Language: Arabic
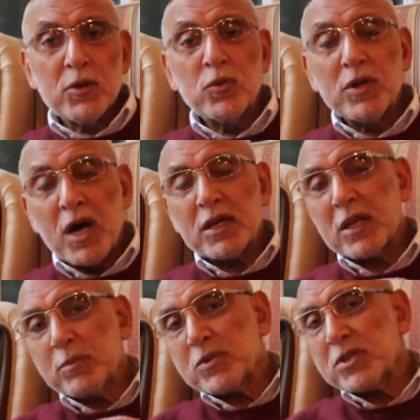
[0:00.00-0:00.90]
والاخر
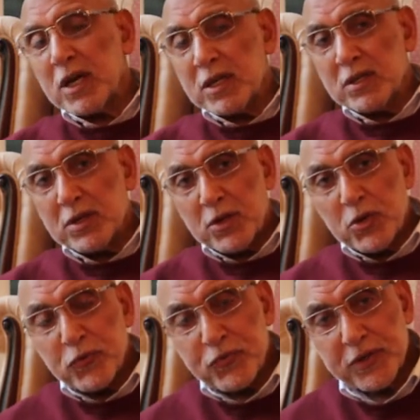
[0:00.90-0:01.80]
كان بيشتغل
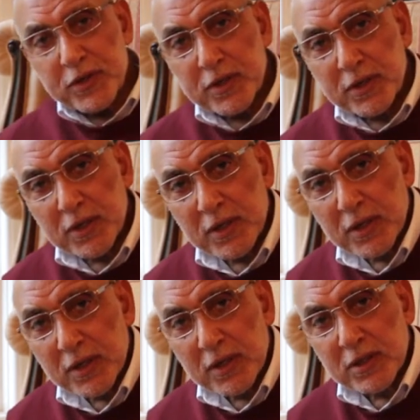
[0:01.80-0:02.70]
في
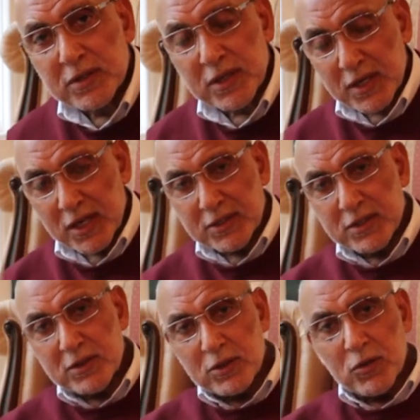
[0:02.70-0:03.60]
آه، سكر
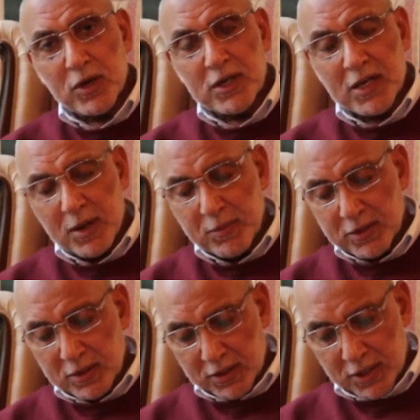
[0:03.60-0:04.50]
حديد اللي هو خالي
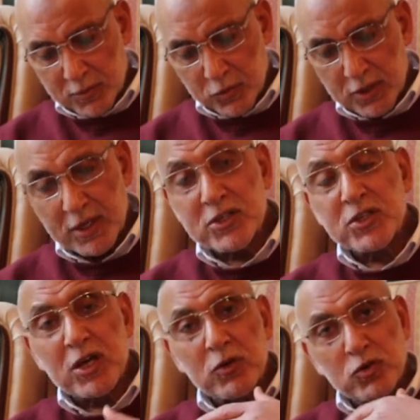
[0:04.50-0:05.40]
احمد الله يرحمه اللي انا
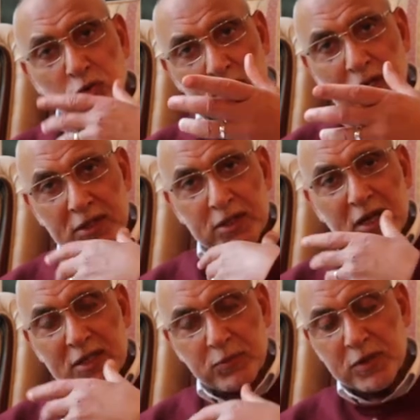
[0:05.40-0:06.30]
شكله شويه لان
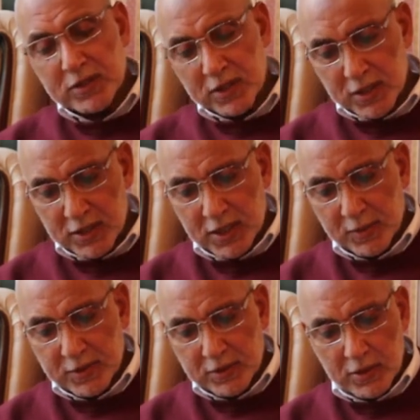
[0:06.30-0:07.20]
انا اسمر زي خالي
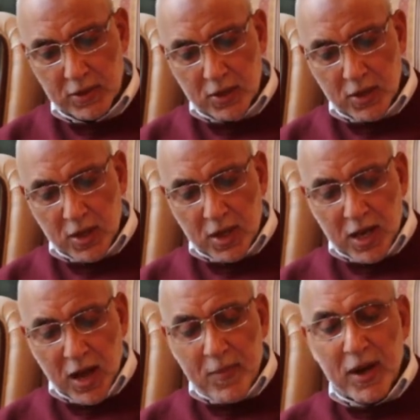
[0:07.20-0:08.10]
احمد
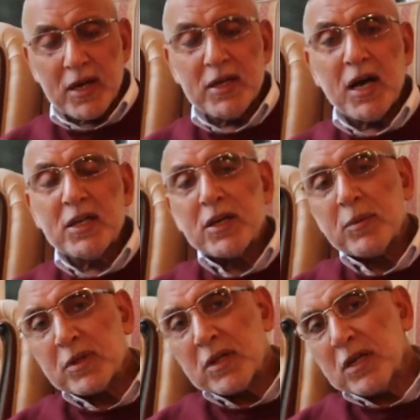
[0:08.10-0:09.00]
اما خالي علي
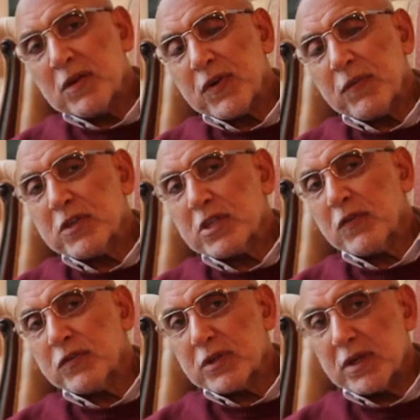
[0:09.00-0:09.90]
رحمه الله عليه فكان
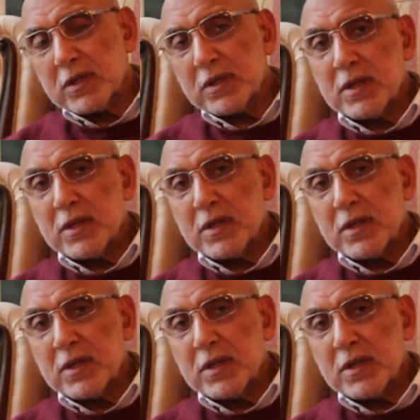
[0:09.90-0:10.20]
بيشتغل في التجاره